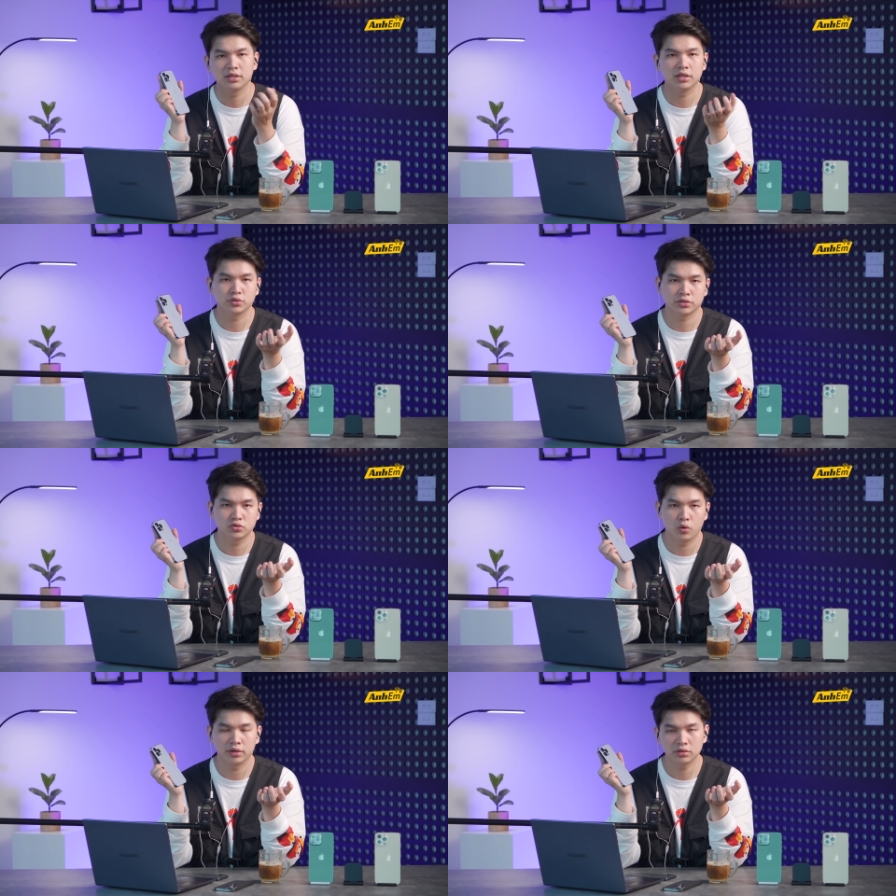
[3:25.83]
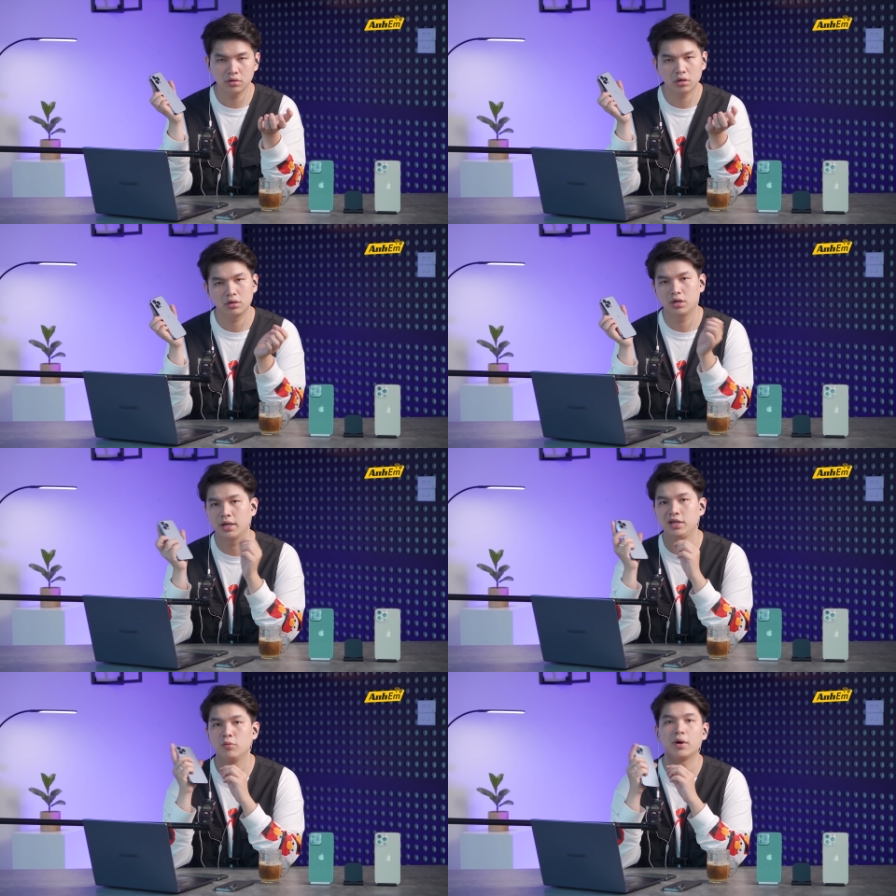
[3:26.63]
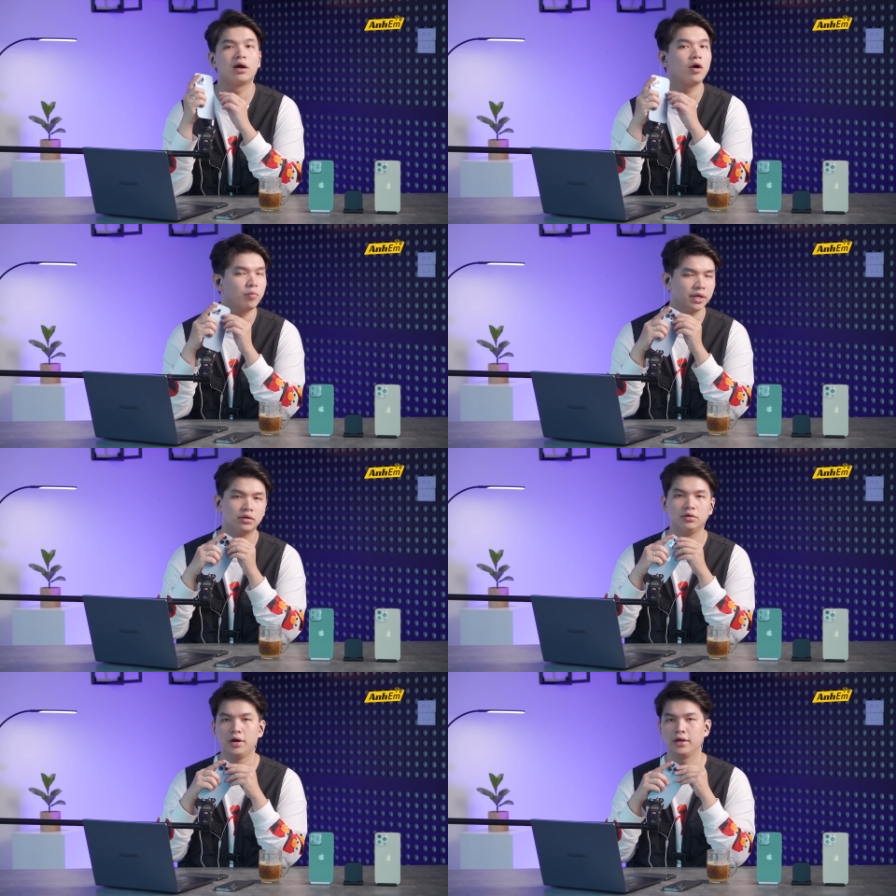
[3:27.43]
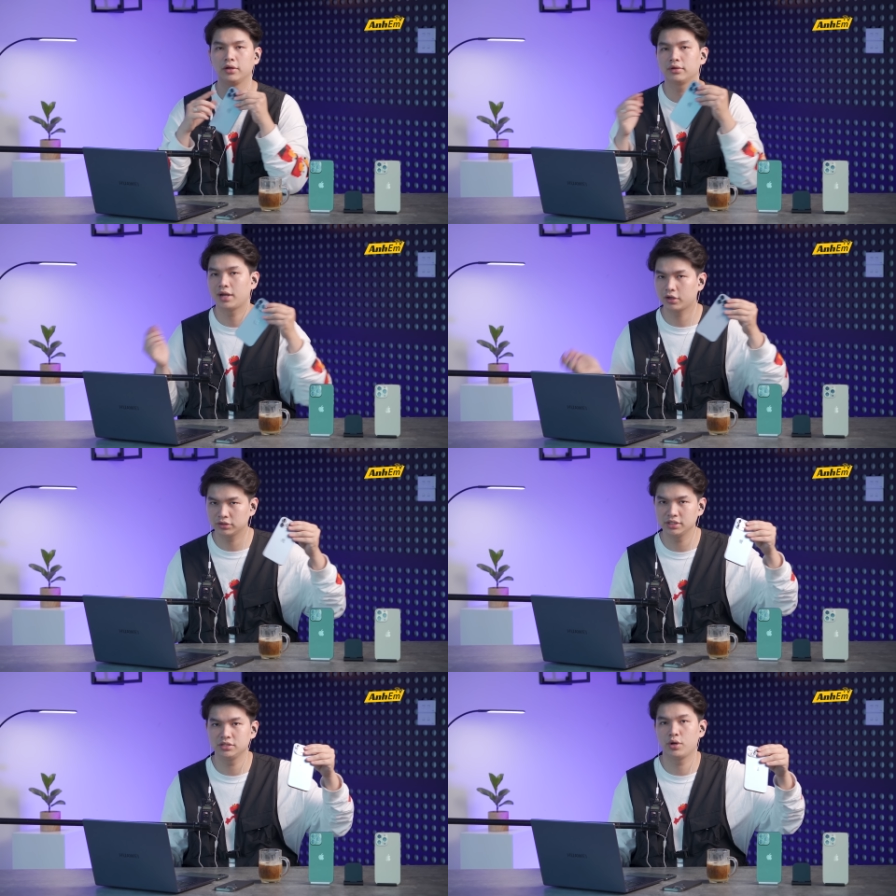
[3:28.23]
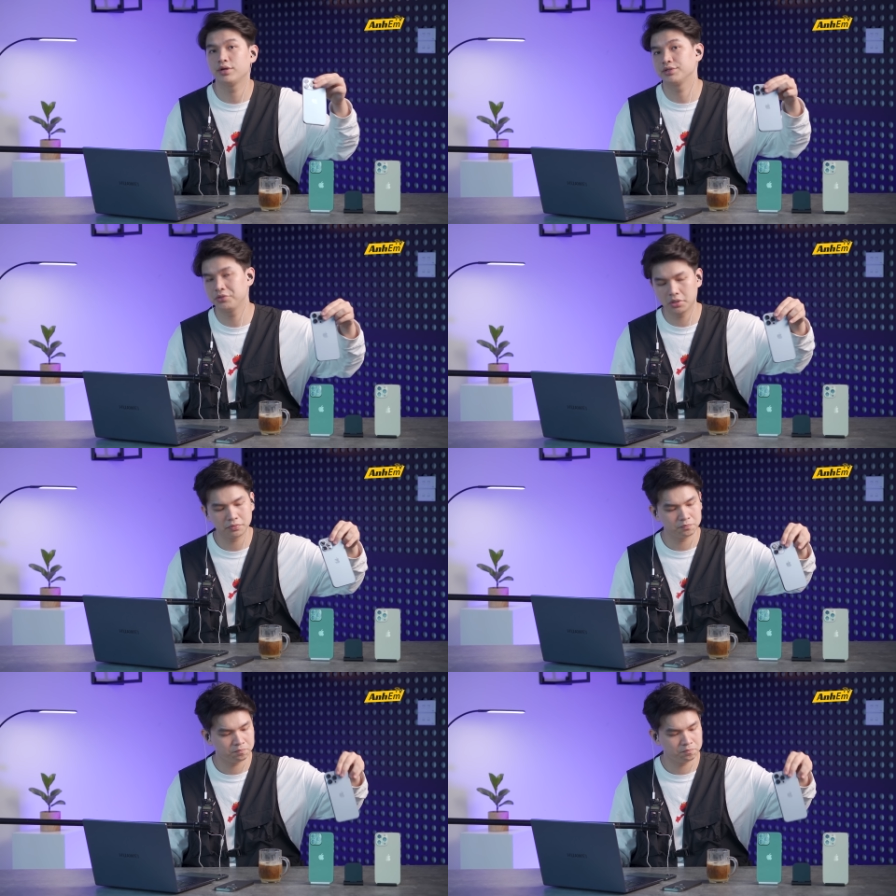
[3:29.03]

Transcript: thì doanh số ấn tượng là điều mà không ít người đã có thể dự đoán được trước.